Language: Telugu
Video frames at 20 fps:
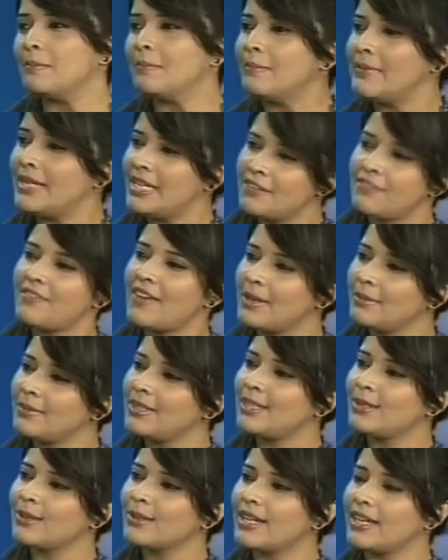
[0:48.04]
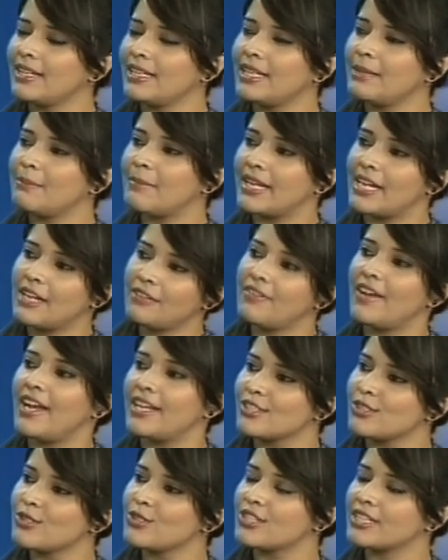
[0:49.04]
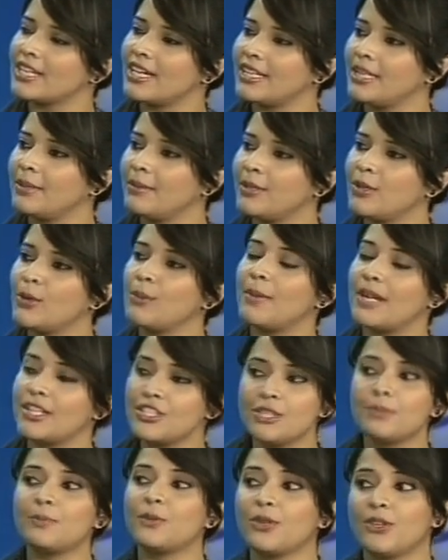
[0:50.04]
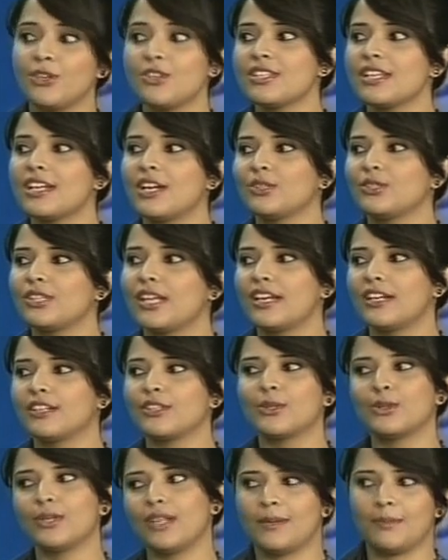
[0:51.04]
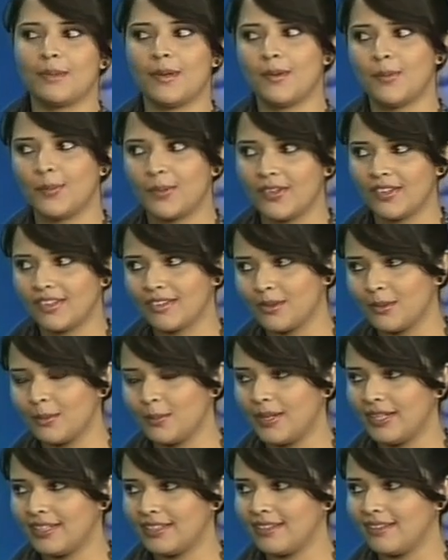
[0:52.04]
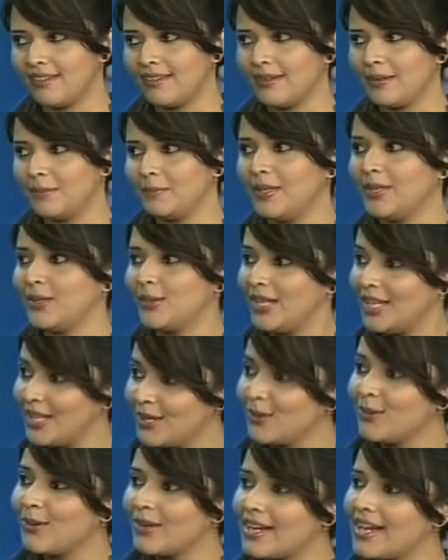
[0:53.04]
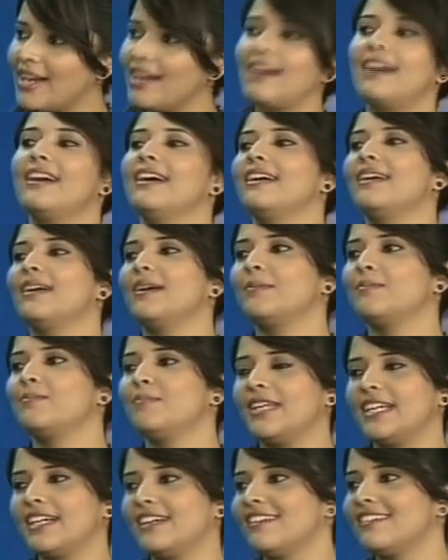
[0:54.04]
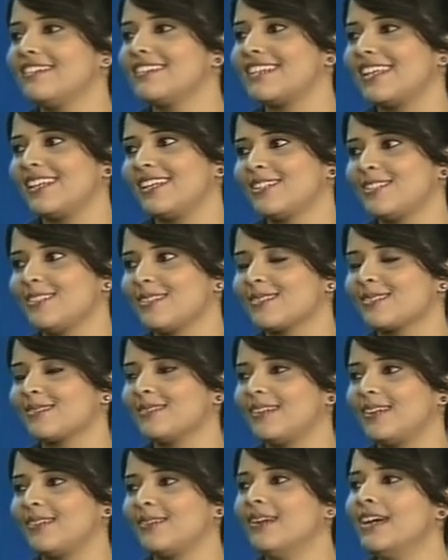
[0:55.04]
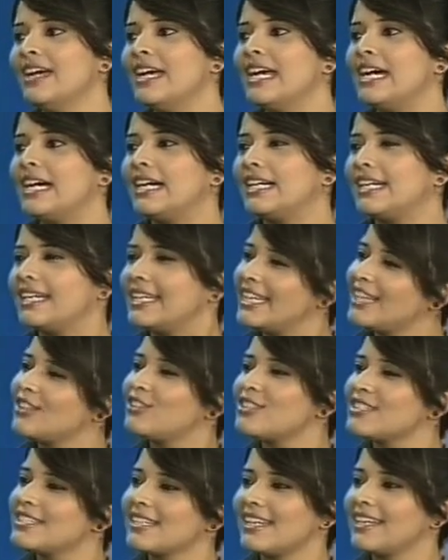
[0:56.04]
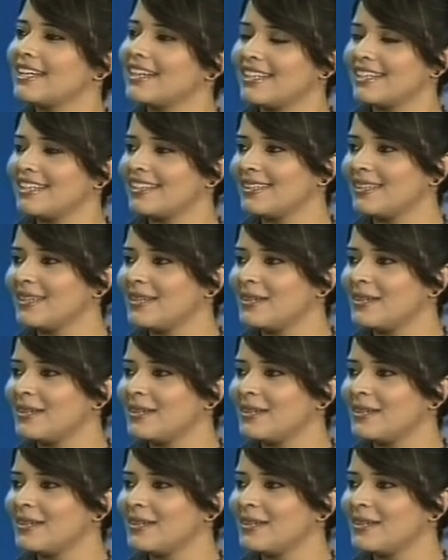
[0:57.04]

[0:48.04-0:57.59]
మీ ఫ్యామిలీలో కానీ మెగా ఫ్యాన్స్ నుంచి కానీ మీరు మంచి ప్రొడ్యూసర్ అవుతారనుకున్నాం మేము ఇప్పటివరకు బట్ మీరు హీరోగా మీ కెరీర్ని సెలెక్ట్ చేసుకున్నారు ఈ ఇంట్రెస్ట్ ఎలా కలిగింది